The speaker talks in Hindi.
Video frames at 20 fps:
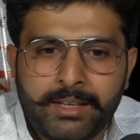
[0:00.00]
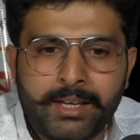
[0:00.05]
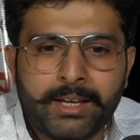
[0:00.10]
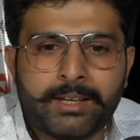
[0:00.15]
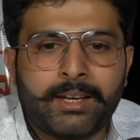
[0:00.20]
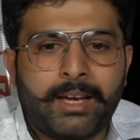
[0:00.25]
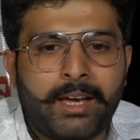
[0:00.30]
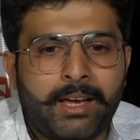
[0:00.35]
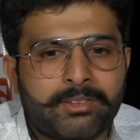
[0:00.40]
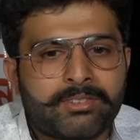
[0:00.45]

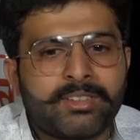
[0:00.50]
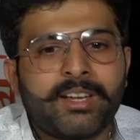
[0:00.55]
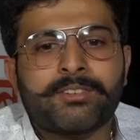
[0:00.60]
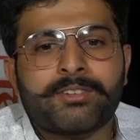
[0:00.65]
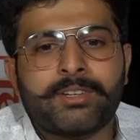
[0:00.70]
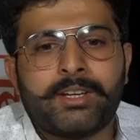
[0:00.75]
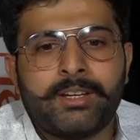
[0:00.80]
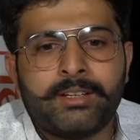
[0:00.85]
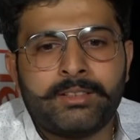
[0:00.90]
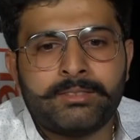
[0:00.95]
एक ऐसा
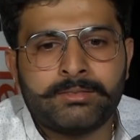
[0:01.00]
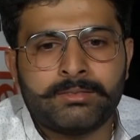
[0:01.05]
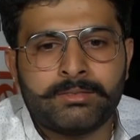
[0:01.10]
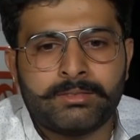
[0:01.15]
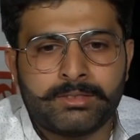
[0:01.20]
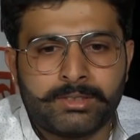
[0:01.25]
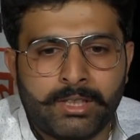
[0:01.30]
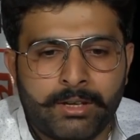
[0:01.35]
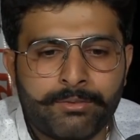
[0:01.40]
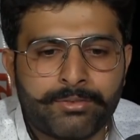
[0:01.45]
शहर
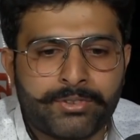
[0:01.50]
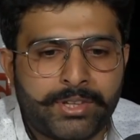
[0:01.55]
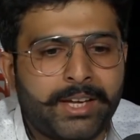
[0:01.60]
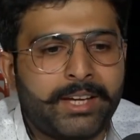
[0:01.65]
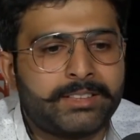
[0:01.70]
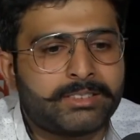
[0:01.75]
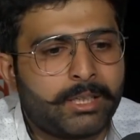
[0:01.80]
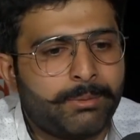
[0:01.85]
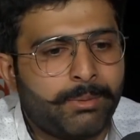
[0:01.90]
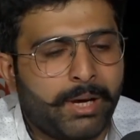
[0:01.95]
जब हम
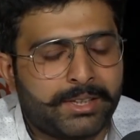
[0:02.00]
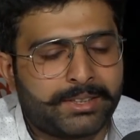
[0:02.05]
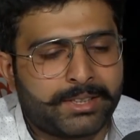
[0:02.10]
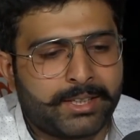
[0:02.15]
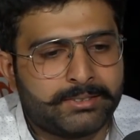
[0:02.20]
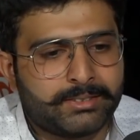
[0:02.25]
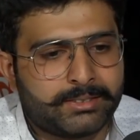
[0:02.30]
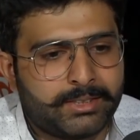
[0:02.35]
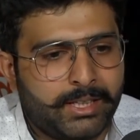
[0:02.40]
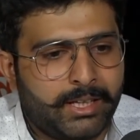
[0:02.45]
शहर की बात
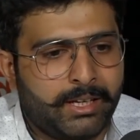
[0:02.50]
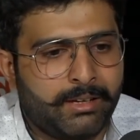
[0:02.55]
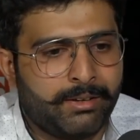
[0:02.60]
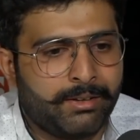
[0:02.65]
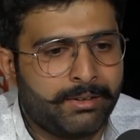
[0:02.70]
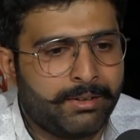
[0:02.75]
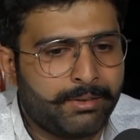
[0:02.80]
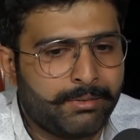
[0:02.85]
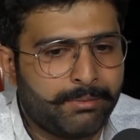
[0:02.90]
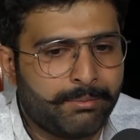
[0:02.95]
करते
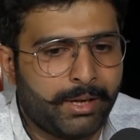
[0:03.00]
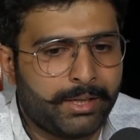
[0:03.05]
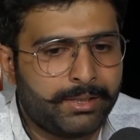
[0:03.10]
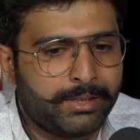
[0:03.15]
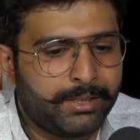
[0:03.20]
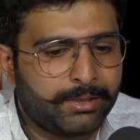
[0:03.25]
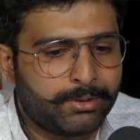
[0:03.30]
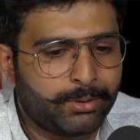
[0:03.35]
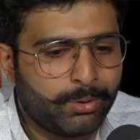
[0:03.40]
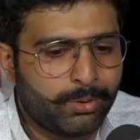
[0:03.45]
हैं
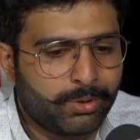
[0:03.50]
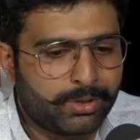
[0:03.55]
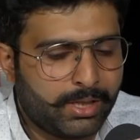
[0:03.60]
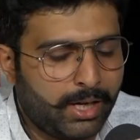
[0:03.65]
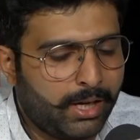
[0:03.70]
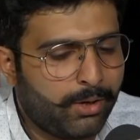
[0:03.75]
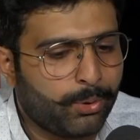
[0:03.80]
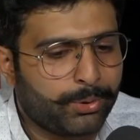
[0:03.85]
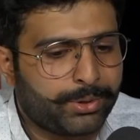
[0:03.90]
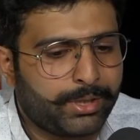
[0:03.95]
मानी तो
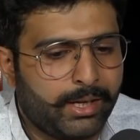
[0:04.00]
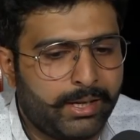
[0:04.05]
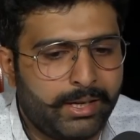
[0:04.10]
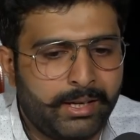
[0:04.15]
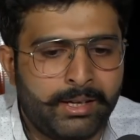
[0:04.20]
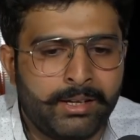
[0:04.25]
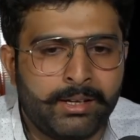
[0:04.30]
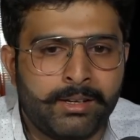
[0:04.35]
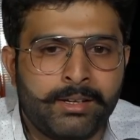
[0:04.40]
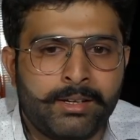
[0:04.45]
क्या होता
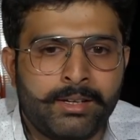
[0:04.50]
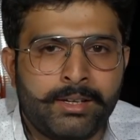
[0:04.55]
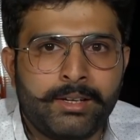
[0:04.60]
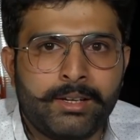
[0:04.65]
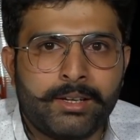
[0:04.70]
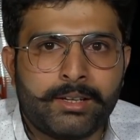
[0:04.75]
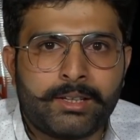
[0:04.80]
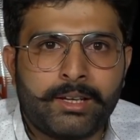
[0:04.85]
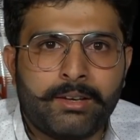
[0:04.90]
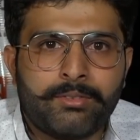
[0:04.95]
है
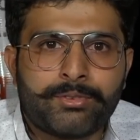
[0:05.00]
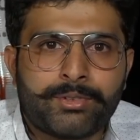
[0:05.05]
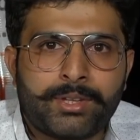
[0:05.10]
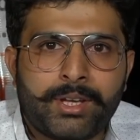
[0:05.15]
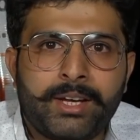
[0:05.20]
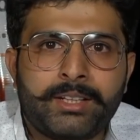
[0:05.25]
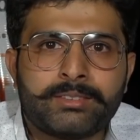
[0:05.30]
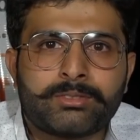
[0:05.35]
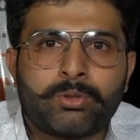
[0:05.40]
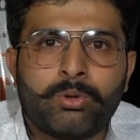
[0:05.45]
कि हम
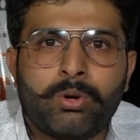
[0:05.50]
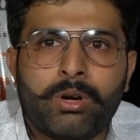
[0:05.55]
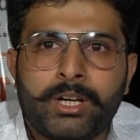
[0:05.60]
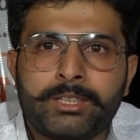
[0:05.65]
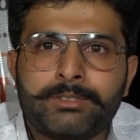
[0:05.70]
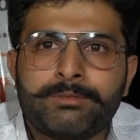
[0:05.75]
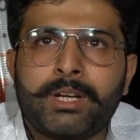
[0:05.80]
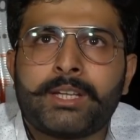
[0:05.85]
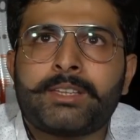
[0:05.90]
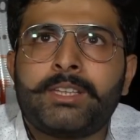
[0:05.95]
शहर को
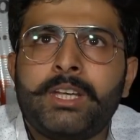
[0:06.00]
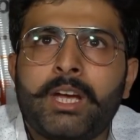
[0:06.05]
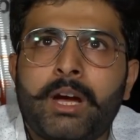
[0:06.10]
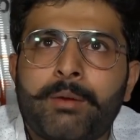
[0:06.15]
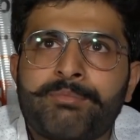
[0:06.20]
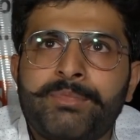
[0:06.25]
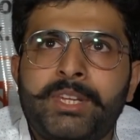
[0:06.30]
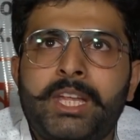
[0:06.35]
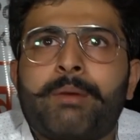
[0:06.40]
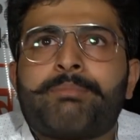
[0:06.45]
हर व्यक्ति
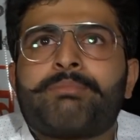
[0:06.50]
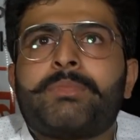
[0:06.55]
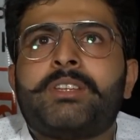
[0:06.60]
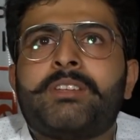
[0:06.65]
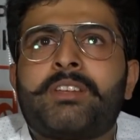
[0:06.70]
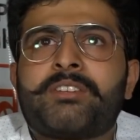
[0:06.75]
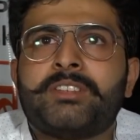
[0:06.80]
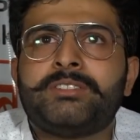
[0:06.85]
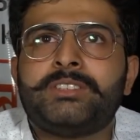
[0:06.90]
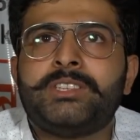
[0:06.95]
अपने अपने
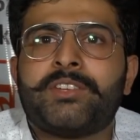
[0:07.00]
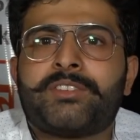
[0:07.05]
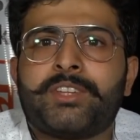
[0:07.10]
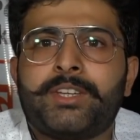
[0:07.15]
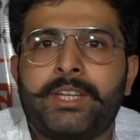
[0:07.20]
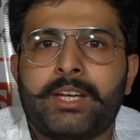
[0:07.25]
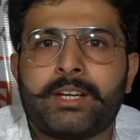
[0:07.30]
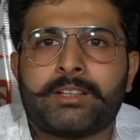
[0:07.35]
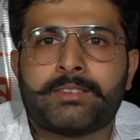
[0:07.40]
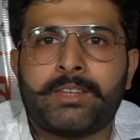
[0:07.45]
नज़रिए से
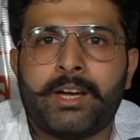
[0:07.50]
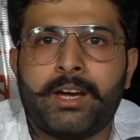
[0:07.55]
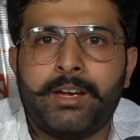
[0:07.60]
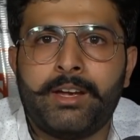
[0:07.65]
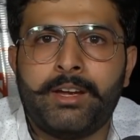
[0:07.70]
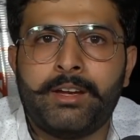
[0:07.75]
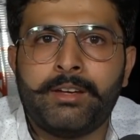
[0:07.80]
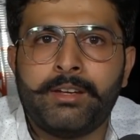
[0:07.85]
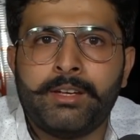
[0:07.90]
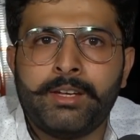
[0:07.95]
देखता
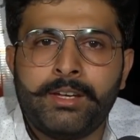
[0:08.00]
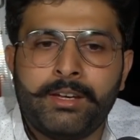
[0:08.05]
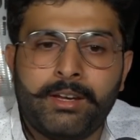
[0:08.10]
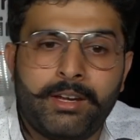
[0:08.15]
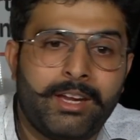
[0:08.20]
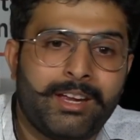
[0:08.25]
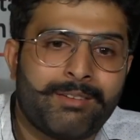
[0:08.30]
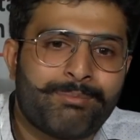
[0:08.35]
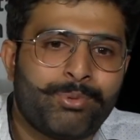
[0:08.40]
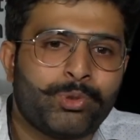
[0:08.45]
है
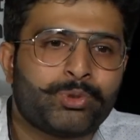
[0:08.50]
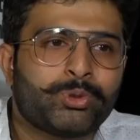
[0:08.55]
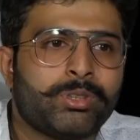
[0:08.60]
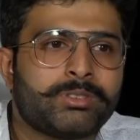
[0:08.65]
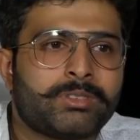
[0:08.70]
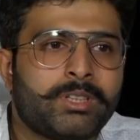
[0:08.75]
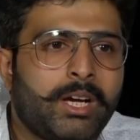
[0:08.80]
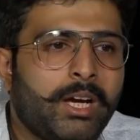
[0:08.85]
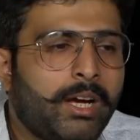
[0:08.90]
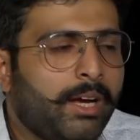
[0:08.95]
एक
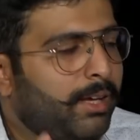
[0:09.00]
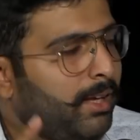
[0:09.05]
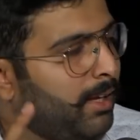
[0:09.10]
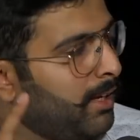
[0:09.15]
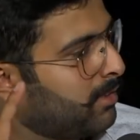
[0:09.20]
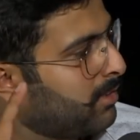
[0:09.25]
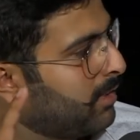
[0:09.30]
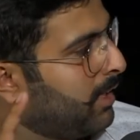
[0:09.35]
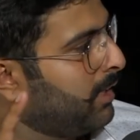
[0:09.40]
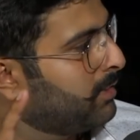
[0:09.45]
बुज़ुर्ग
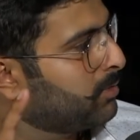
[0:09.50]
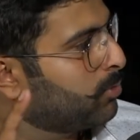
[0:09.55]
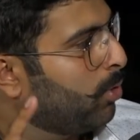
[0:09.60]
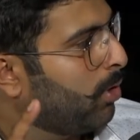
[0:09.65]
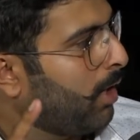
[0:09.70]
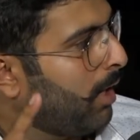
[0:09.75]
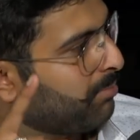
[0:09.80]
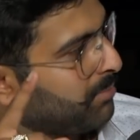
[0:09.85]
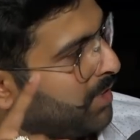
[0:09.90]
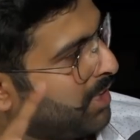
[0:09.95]
एक शहर
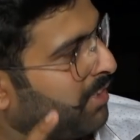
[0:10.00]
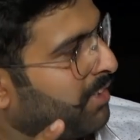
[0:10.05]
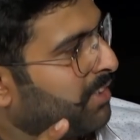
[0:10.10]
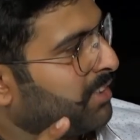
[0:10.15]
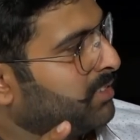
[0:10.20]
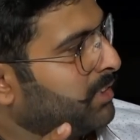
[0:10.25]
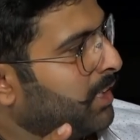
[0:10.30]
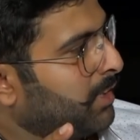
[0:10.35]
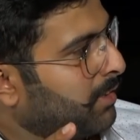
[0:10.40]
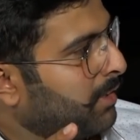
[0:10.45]
को अपने
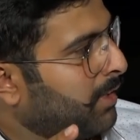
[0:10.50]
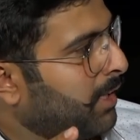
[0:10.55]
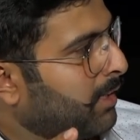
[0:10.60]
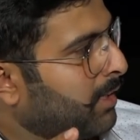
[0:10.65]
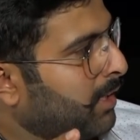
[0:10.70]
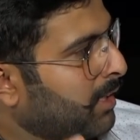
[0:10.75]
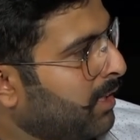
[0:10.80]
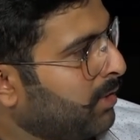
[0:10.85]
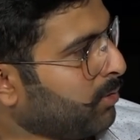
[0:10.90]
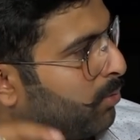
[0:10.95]
नज़रिए से
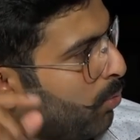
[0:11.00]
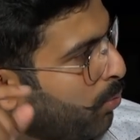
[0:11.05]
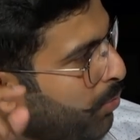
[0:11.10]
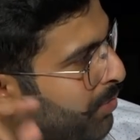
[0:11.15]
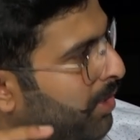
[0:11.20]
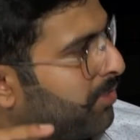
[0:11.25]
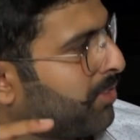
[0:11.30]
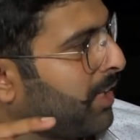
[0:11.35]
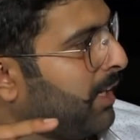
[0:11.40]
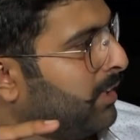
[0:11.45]
देखेगा
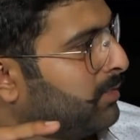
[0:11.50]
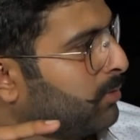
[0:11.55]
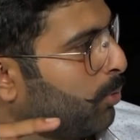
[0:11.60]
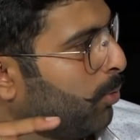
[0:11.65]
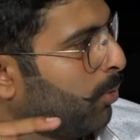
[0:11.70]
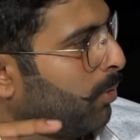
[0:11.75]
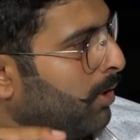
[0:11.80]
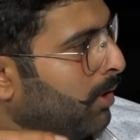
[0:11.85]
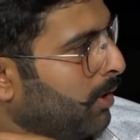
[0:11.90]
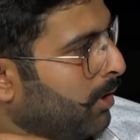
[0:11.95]
उसी शहर
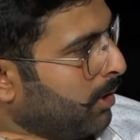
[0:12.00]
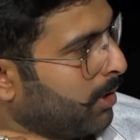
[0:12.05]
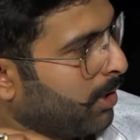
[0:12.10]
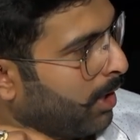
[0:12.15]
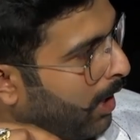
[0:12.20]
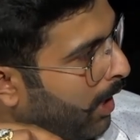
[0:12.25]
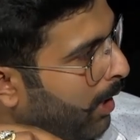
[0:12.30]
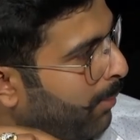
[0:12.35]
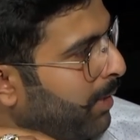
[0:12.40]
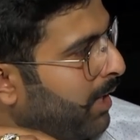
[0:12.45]
को
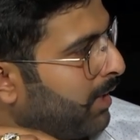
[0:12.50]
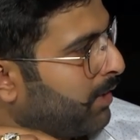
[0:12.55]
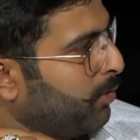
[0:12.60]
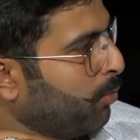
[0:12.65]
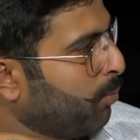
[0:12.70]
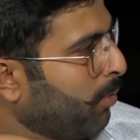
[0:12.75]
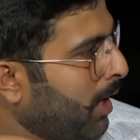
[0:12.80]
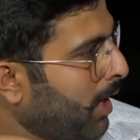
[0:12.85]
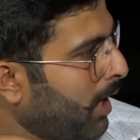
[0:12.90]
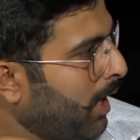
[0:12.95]
हम एक
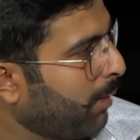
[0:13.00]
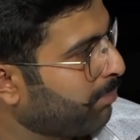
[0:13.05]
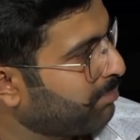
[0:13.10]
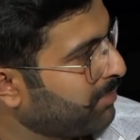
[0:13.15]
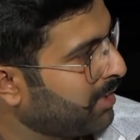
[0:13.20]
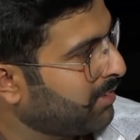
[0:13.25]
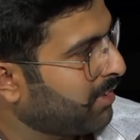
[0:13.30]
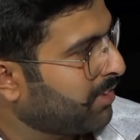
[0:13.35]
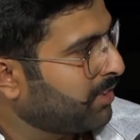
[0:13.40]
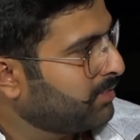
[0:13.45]
युवा
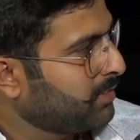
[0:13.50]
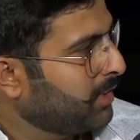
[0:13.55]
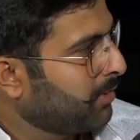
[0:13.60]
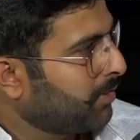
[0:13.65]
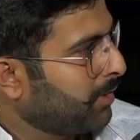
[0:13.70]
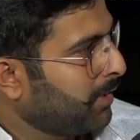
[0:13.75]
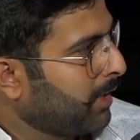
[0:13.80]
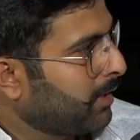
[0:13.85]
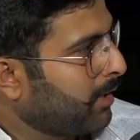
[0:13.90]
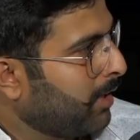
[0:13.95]
अपने नज़रिए
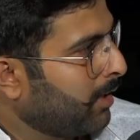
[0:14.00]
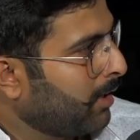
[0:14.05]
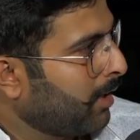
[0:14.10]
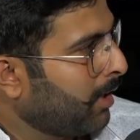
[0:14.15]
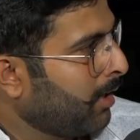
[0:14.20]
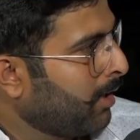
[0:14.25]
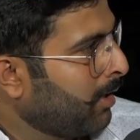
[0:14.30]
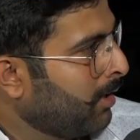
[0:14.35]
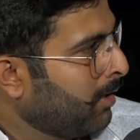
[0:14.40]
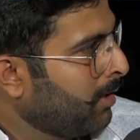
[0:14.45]
से देखेंगे